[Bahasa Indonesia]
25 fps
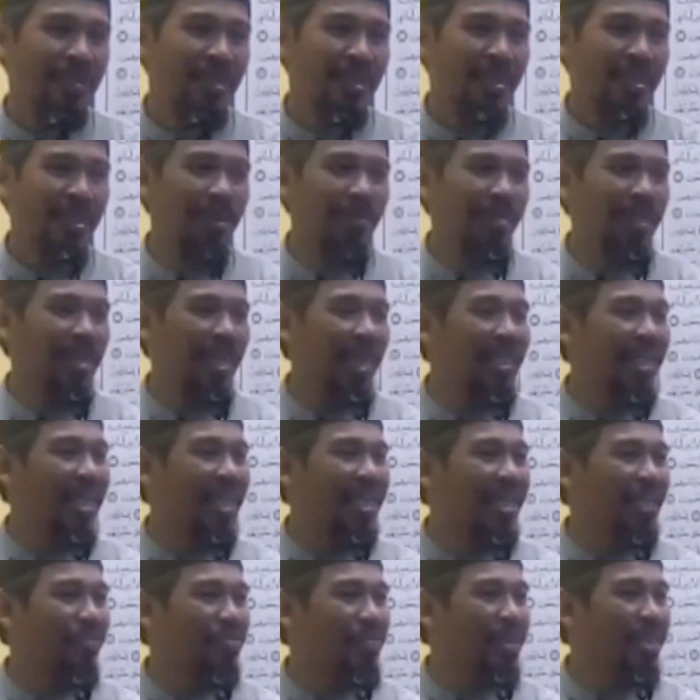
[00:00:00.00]
Sebenarnya
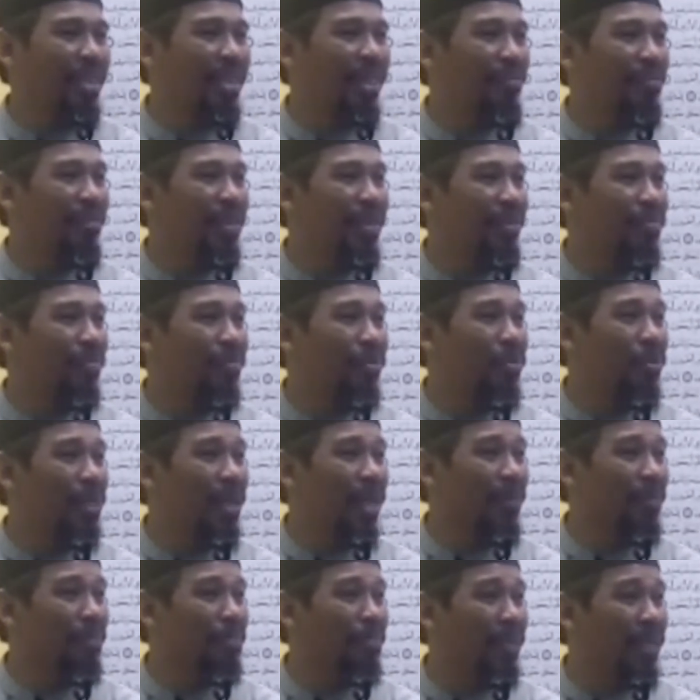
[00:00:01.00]
yang bisa
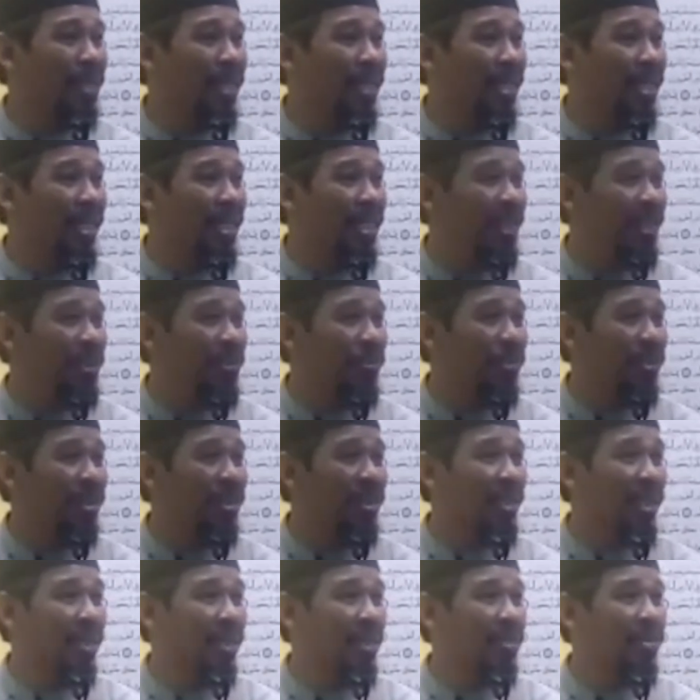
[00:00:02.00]
menyembuhkan penyakit itu
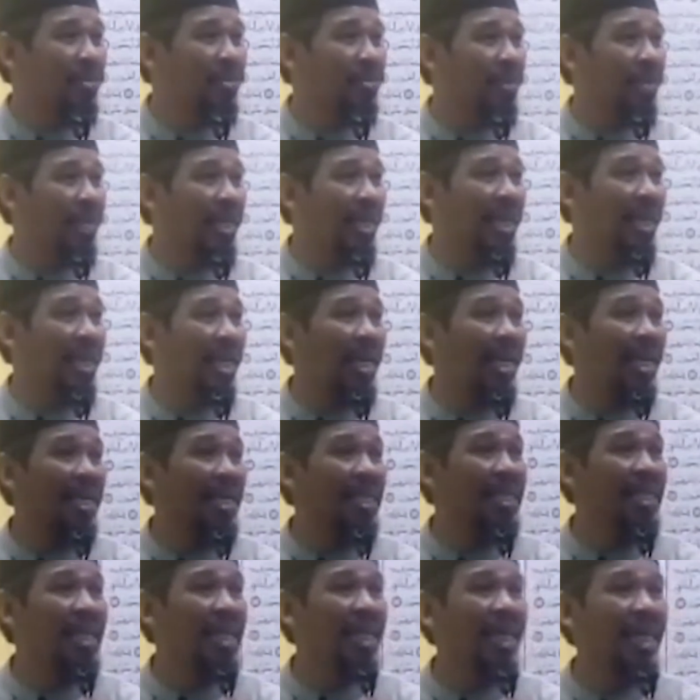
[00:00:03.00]
secara total
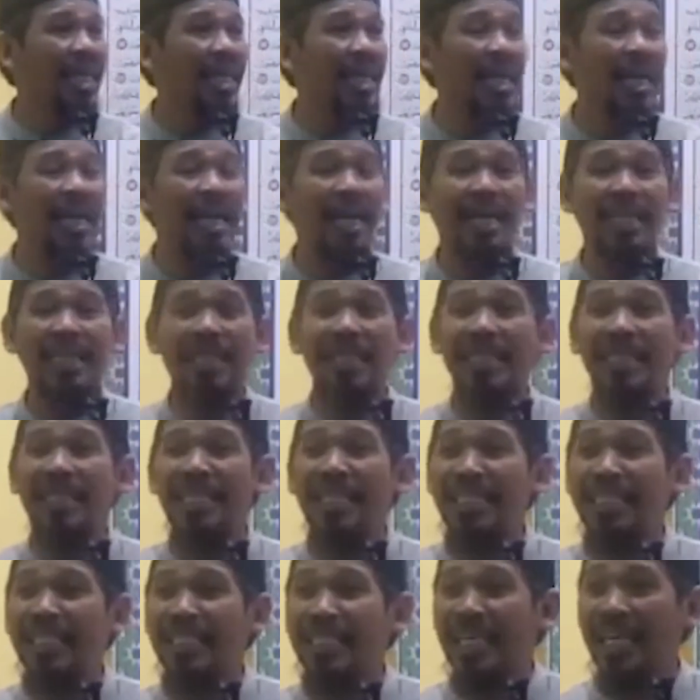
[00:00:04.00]
adalah
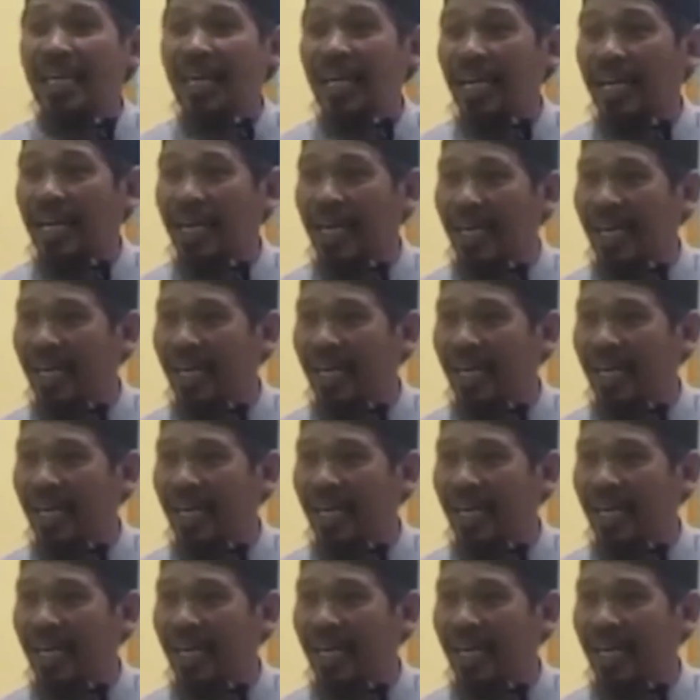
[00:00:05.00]
hatinya.